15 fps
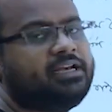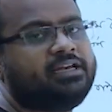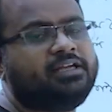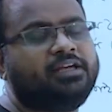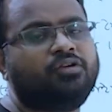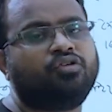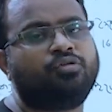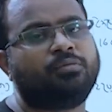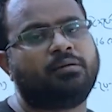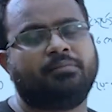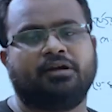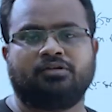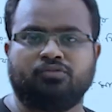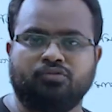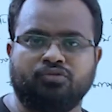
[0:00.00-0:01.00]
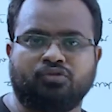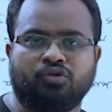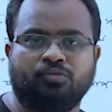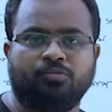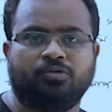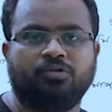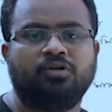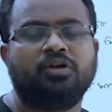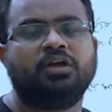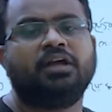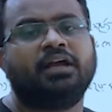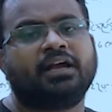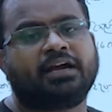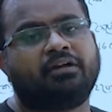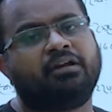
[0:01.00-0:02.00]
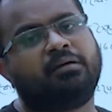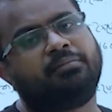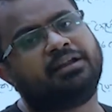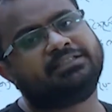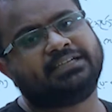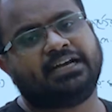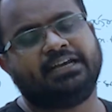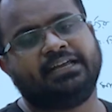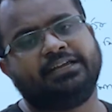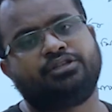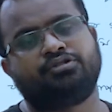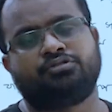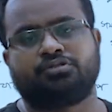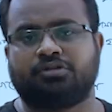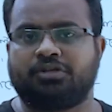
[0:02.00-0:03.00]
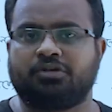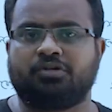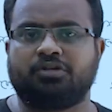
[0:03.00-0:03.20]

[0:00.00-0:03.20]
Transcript: এটি কি করব আমরা গুণ করব। কারণ আমরা জানি এই সূত্রটি